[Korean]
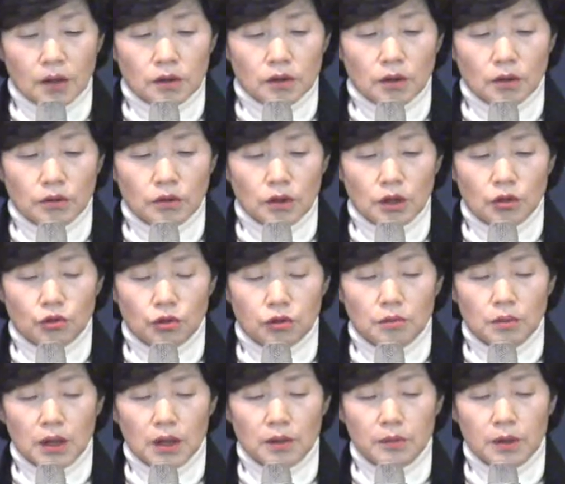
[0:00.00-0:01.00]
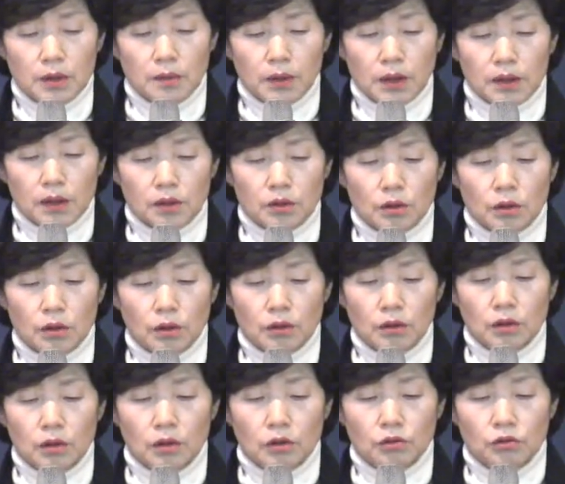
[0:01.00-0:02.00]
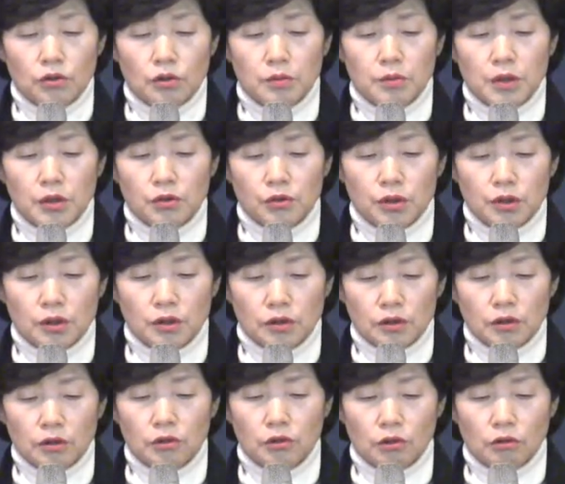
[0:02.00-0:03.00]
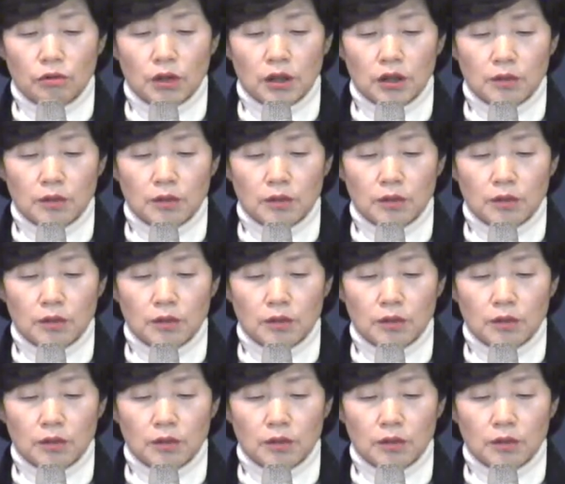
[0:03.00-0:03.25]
성령의 충만함을 받아서 주님이 주시는 능력과